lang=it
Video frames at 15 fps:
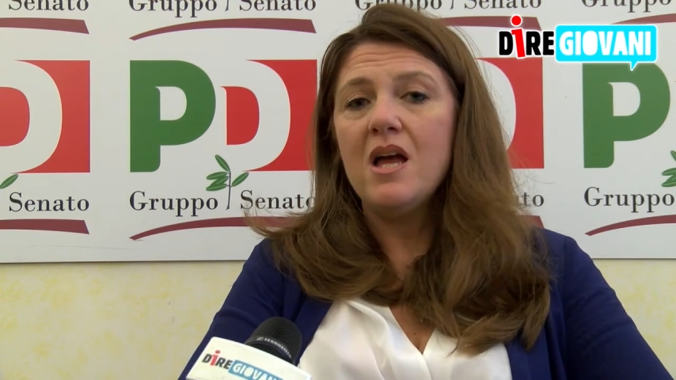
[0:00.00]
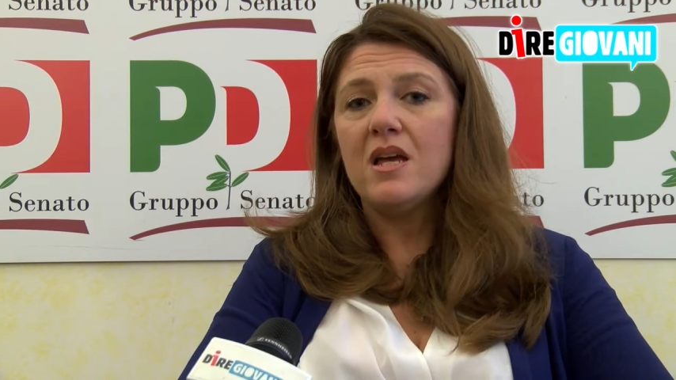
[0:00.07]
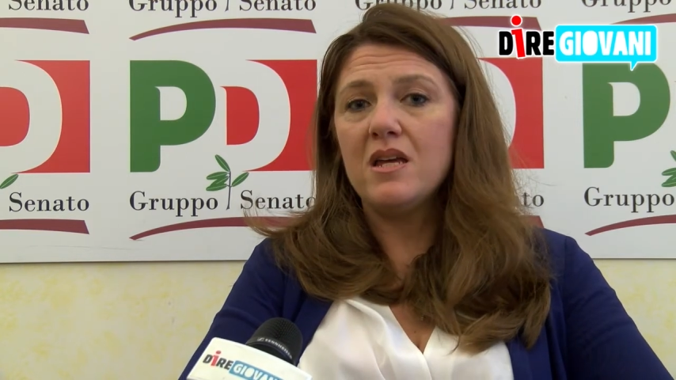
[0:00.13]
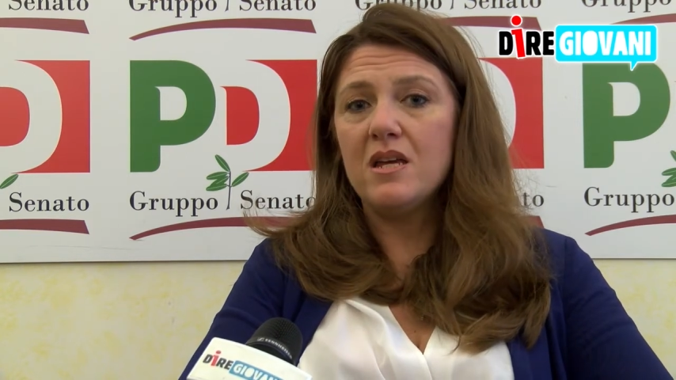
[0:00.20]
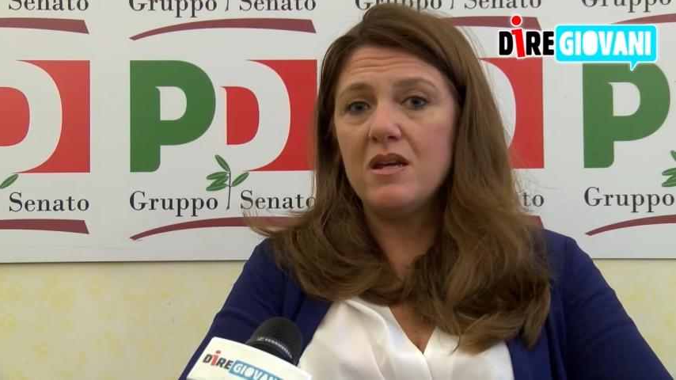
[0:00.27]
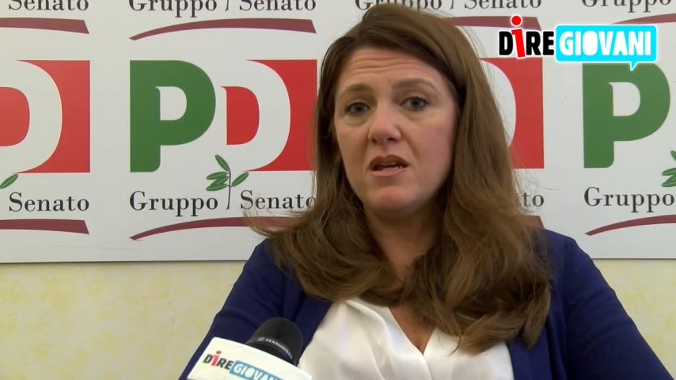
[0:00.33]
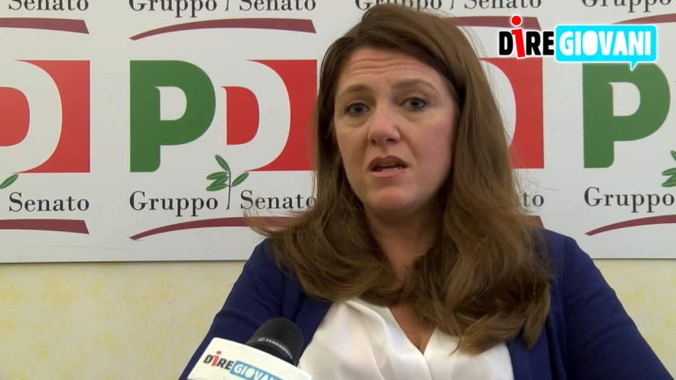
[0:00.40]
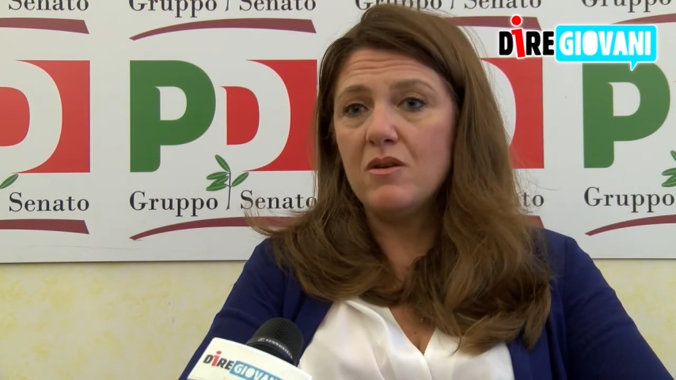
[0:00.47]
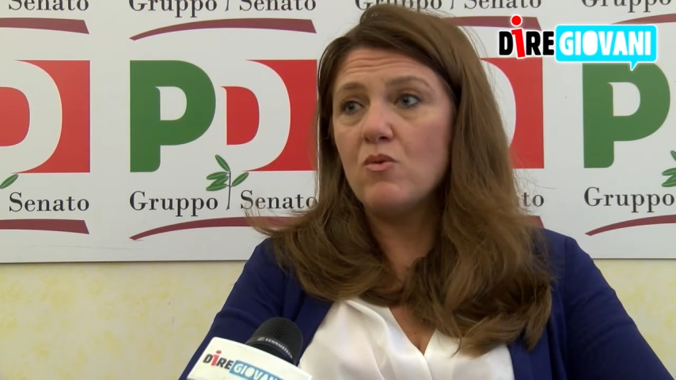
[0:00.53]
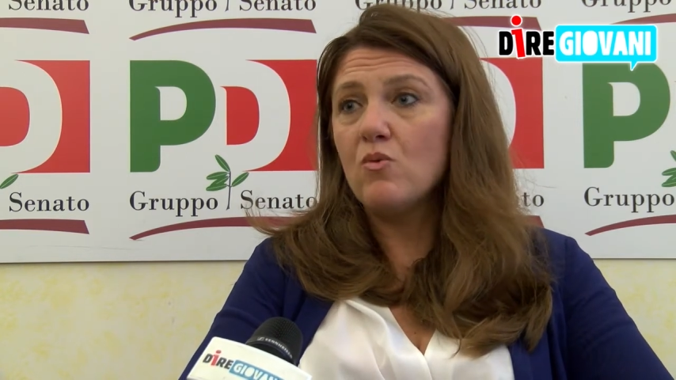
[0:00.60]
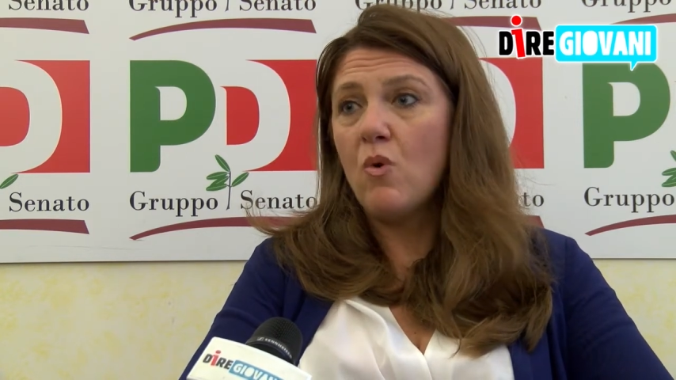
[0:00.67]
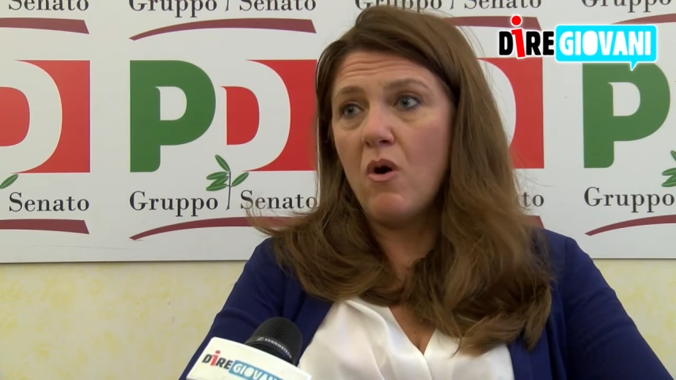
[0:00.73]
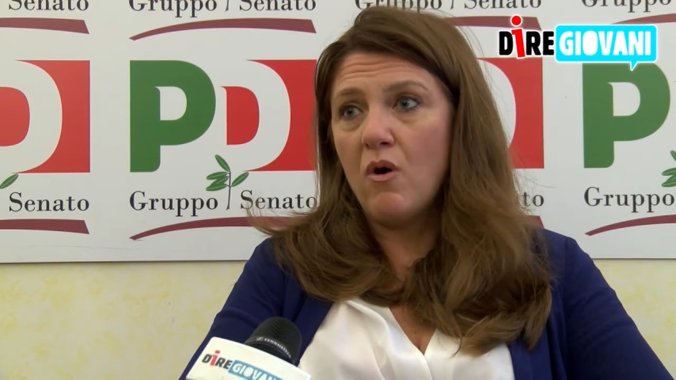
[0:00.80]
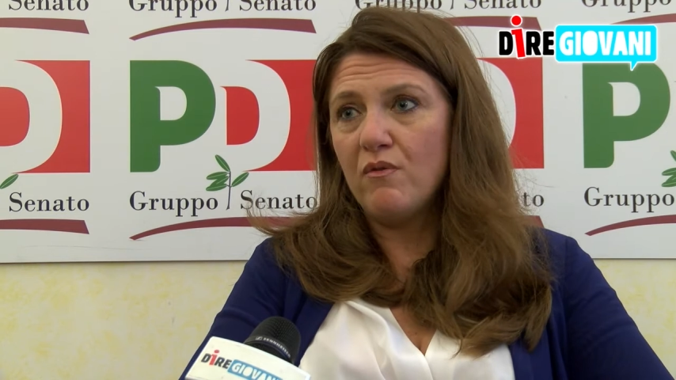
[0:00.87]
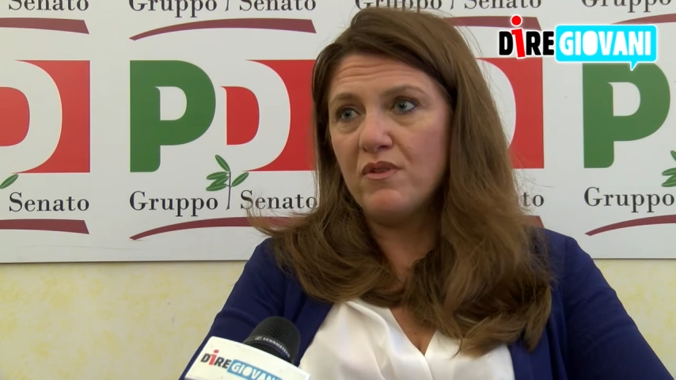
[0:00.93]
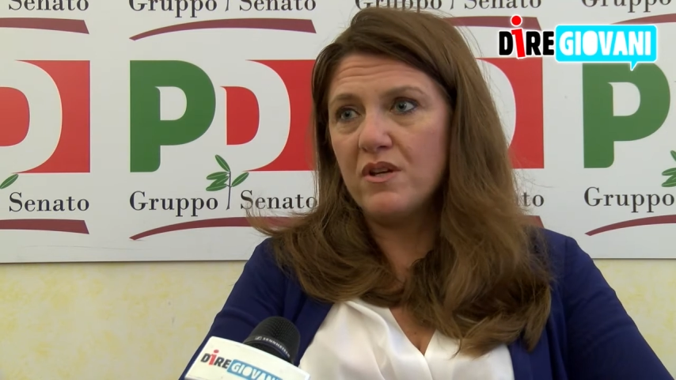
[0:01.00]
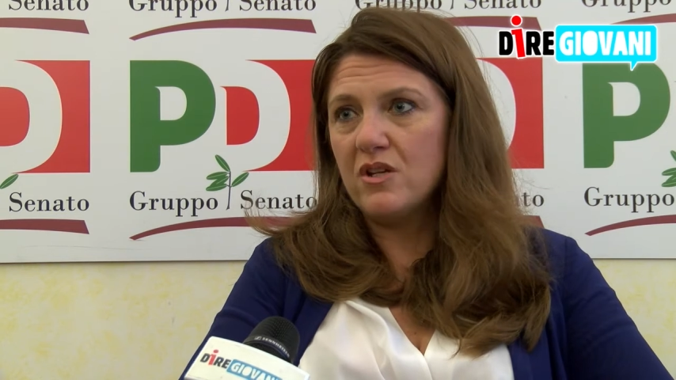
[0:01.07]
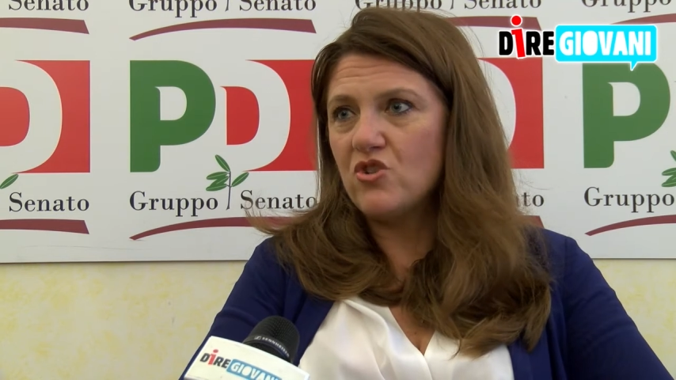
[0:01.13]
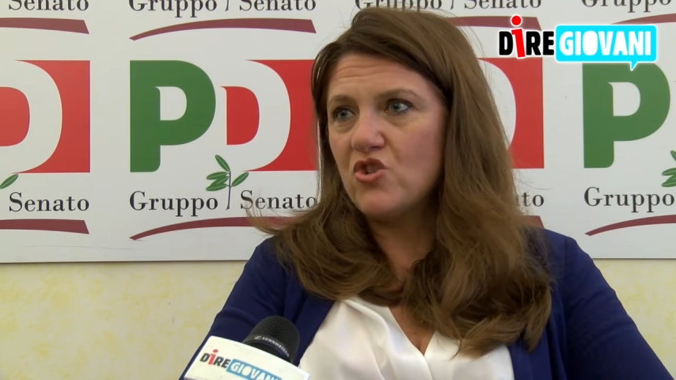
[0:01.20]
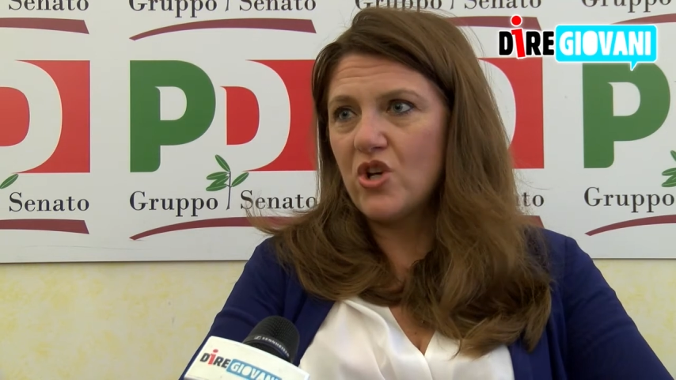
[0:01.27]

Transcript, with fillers: i nuovi